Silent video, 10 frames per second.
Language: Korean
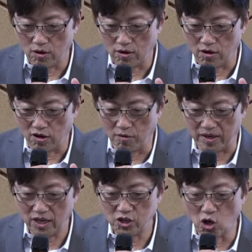얼마나
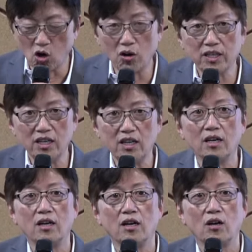영원히
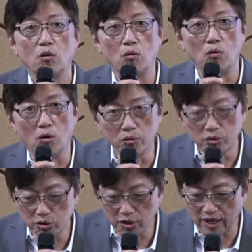
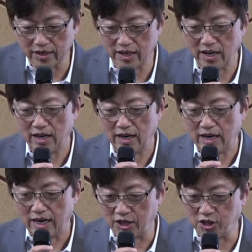온전하게
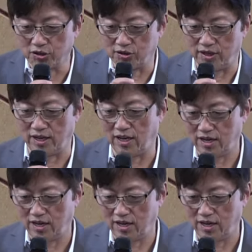하셨느니라.